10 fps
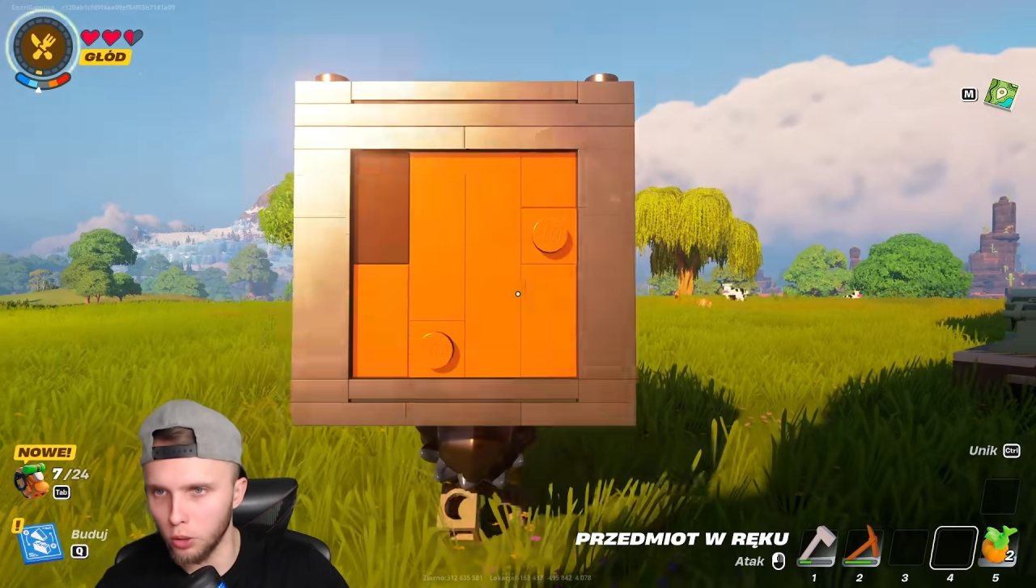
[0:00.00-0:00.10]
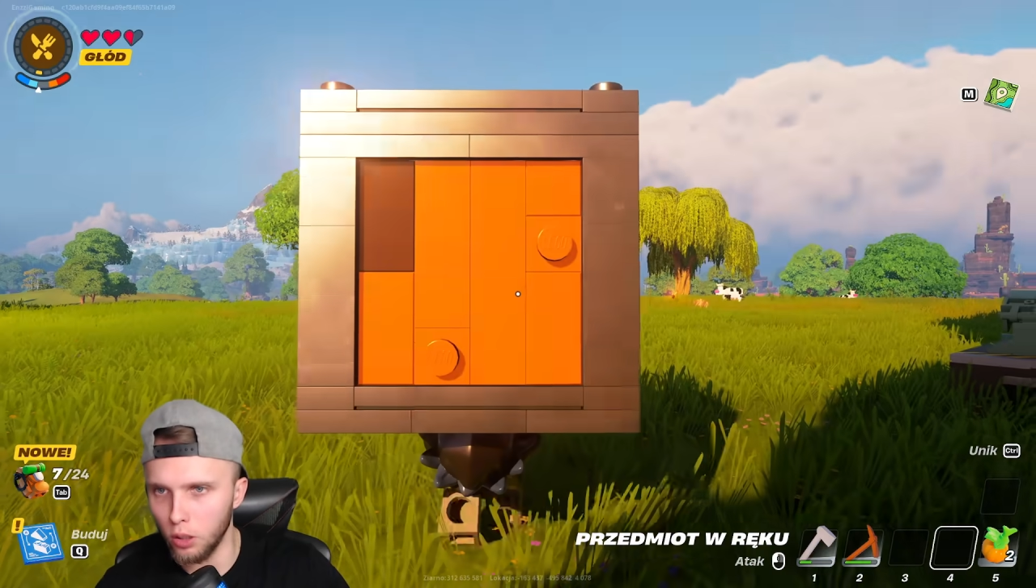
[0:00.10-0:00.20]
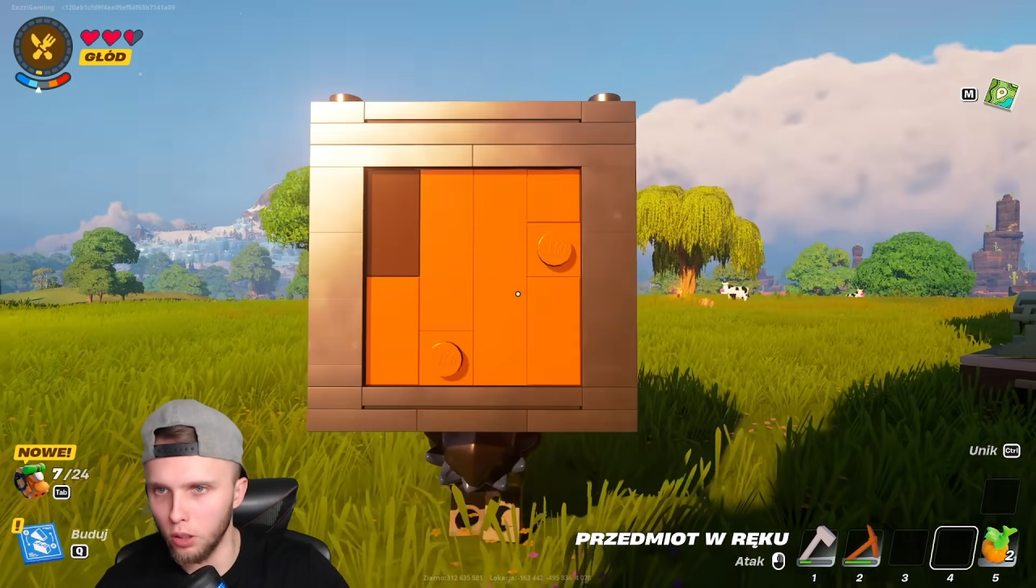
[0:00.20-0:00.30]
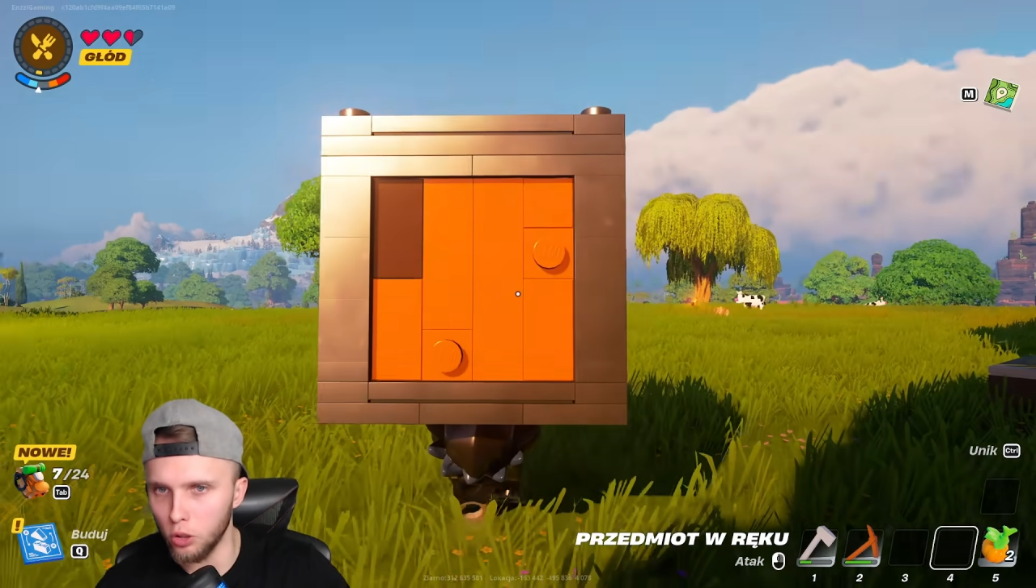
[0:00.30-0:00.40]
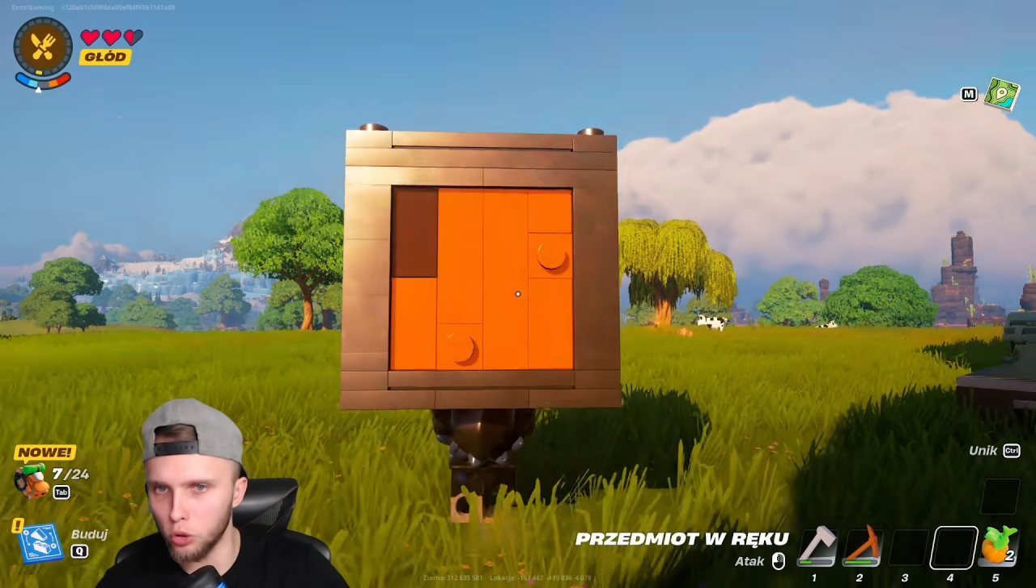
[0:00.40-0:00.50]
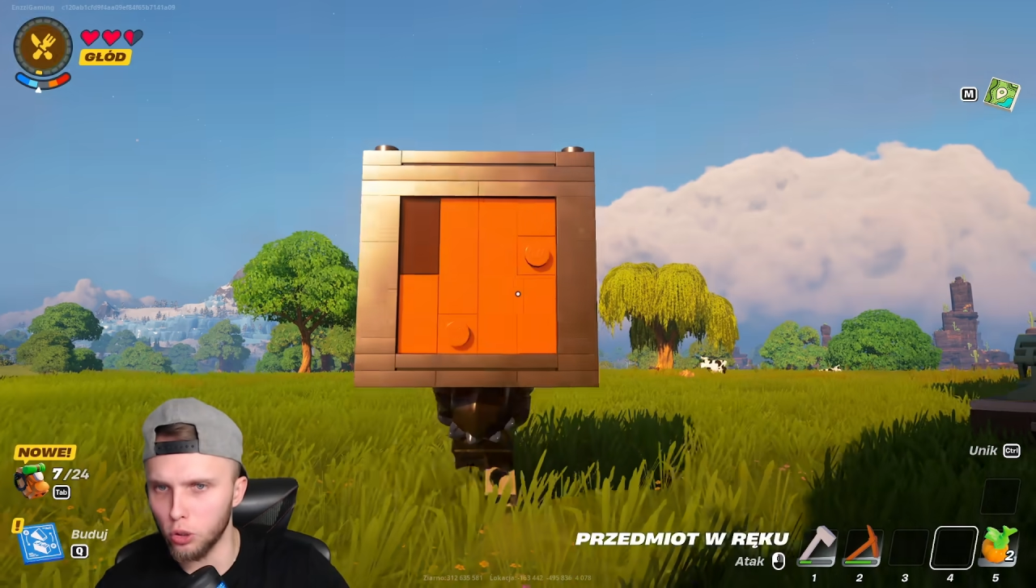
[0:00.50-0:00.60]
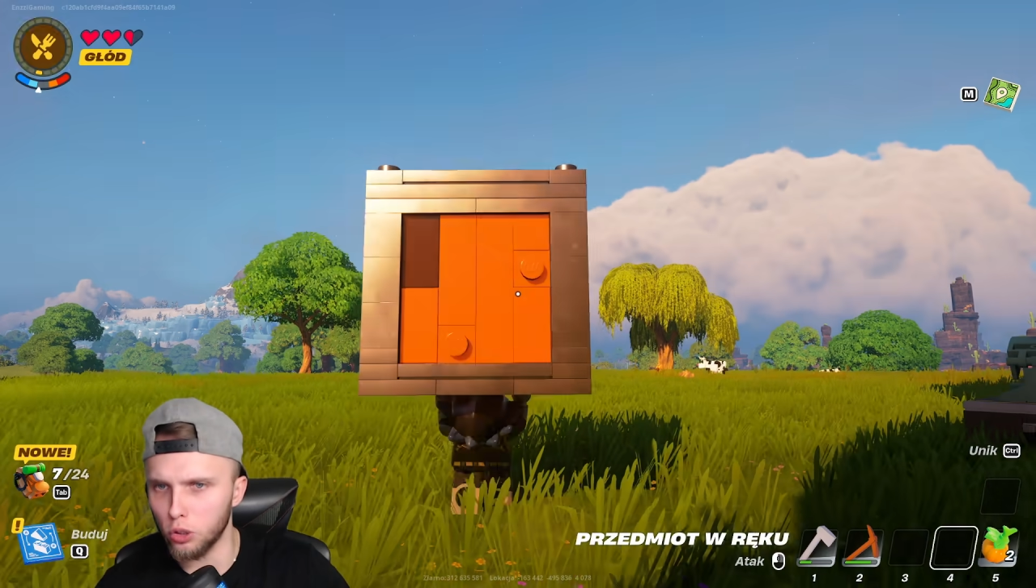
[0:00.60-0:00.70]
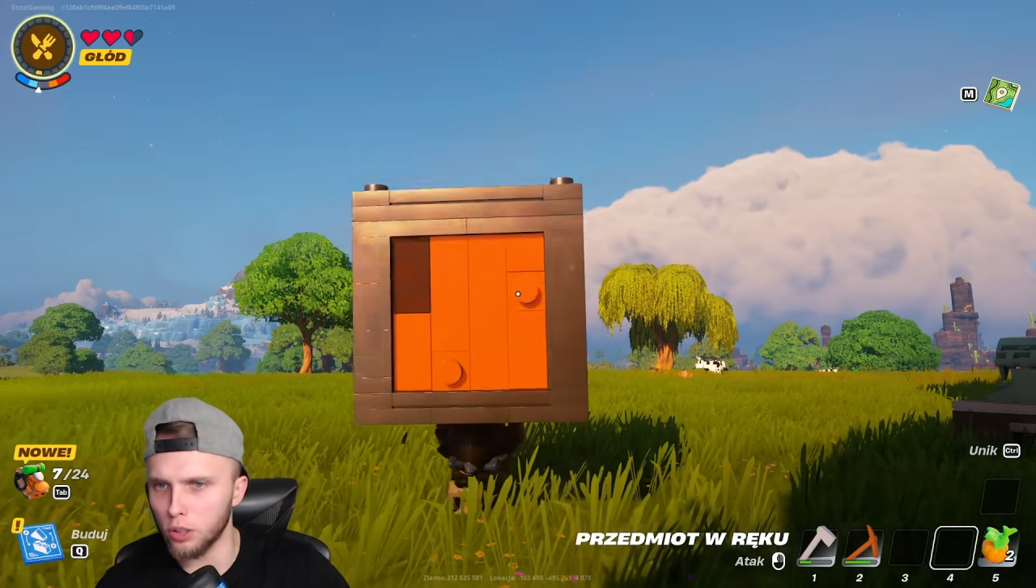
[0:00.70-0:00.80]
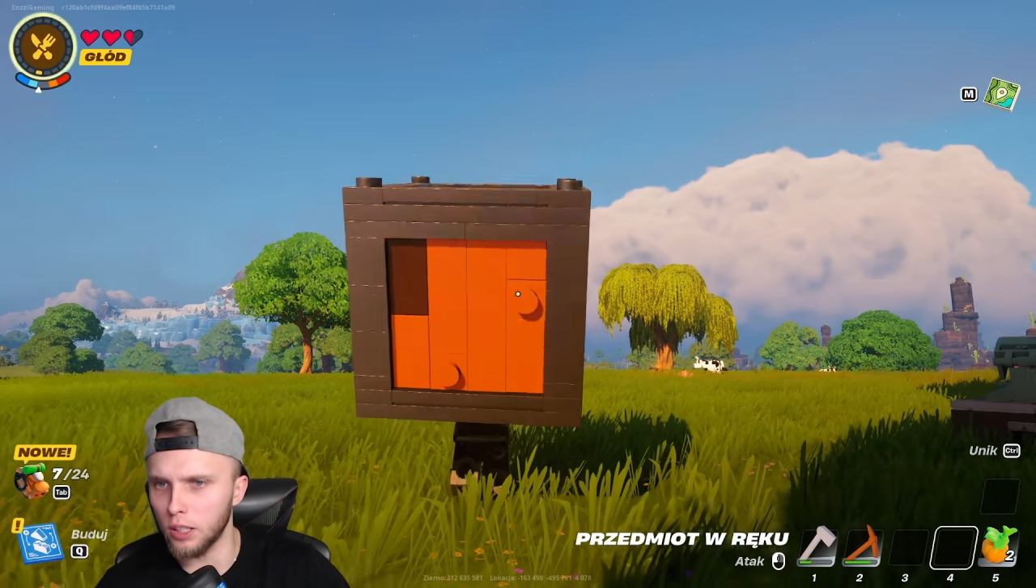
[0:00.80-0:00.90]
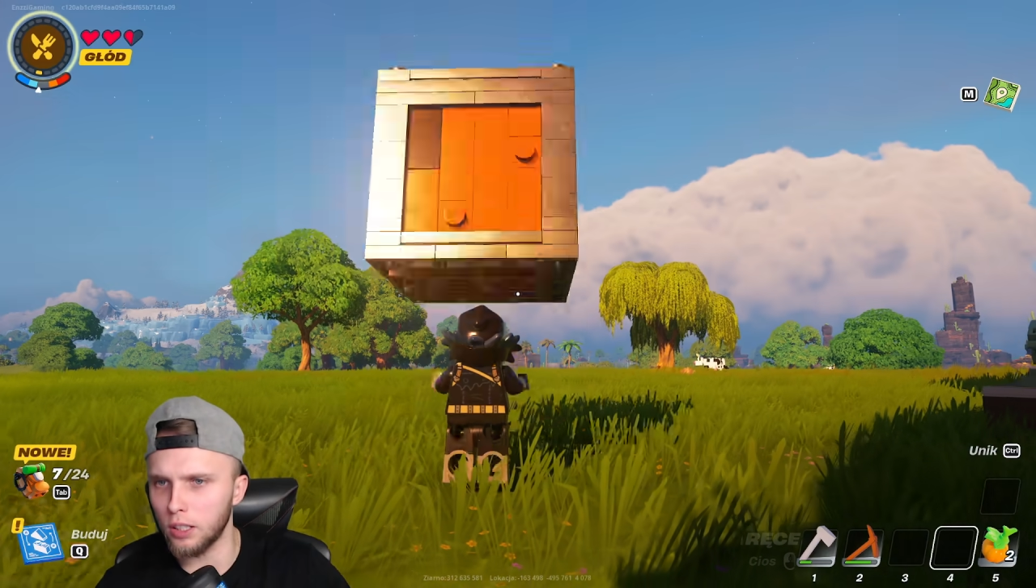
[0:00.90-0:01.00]
to i rzuć
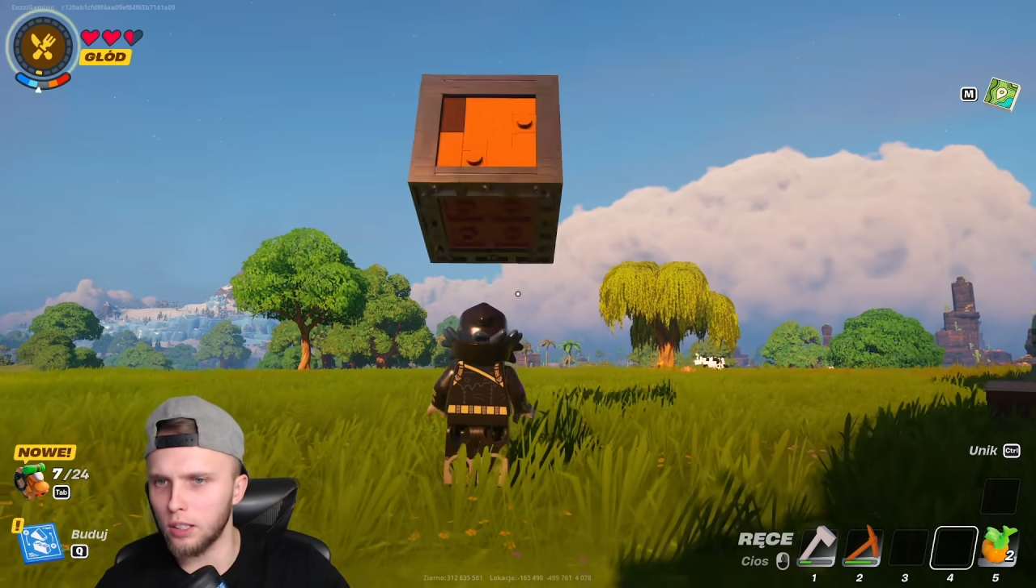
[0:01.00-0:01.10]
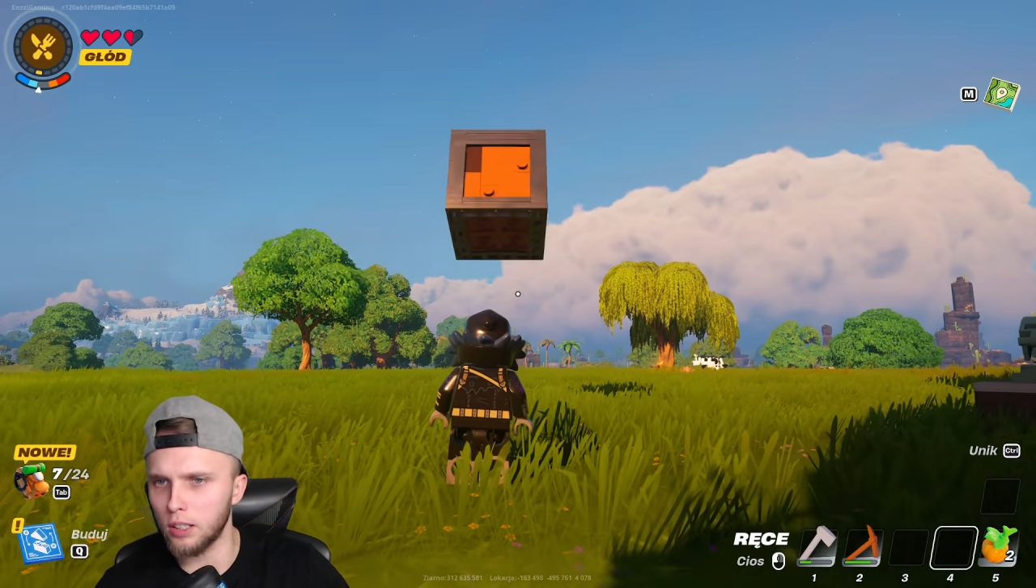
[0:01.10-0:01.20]
to sobie